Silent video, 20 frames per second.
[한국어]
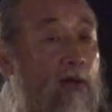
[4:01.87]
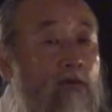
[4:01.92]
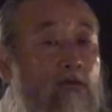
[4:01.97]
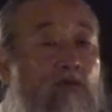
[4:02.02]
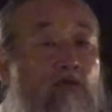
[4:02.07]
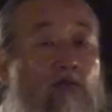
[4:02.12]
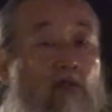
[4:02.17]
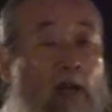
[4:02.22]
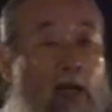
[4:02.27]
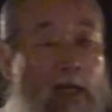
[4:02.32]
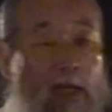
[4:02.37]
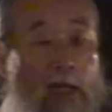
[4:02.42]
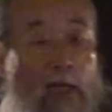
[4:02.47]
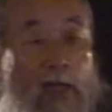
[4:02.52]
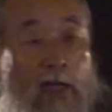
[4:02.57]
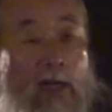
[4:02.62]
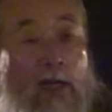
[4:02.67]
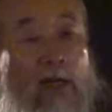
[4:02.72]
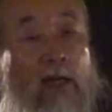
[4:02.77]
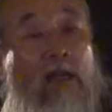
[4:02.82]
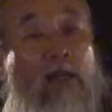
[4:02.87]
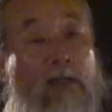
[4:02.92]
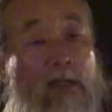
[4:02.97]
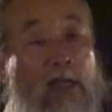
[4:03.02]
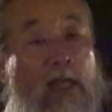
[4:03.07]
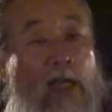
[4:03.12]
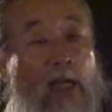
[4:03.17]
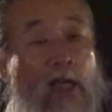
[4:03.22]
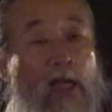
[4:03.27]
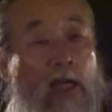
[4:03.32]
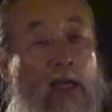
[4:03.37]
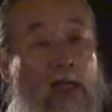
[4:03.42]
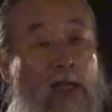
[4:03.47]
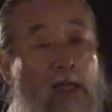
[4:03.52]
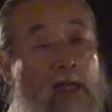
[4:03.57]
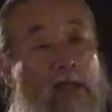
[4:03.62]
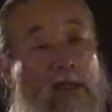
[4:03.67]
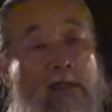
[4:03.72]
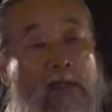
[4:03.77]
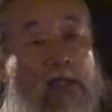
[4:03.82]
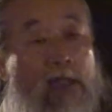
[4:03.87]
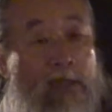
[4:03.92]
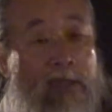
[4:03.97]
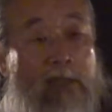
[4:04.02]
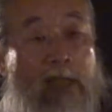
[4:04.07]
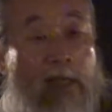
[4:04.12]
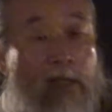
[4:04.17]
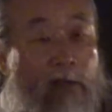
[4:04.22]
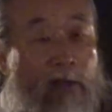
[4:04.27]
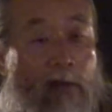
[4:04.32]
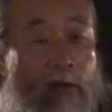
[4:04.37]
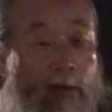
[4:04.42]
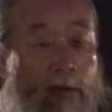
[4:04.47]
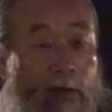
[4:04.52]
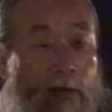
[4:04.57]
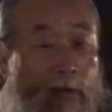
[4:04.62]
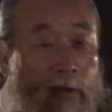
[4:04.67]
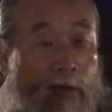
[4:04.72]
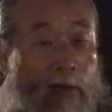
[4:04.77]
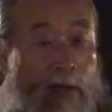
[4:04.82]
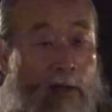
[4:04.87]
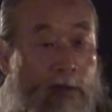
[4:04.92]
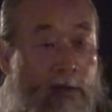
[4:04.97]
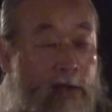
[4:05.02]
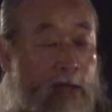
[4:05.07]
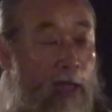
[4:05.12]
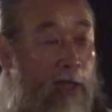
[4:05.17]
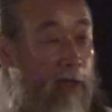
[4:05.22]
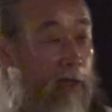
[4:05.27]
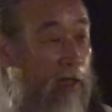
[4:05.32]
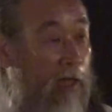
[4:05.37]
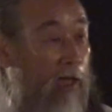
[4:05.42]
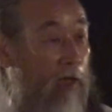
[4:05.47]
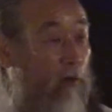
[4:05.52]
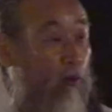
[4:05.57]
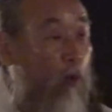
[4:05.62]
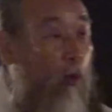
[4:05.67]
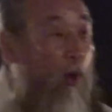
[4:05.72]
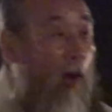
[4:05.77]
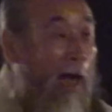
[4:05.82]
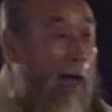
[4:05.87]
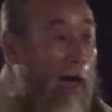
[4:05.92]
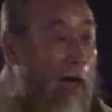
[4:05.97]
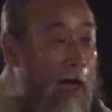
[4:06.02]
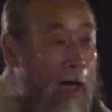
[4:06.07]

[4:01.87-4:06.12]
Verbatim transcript: 중간에 그렇게 이런 일이 생겨. 생기다가 또 가.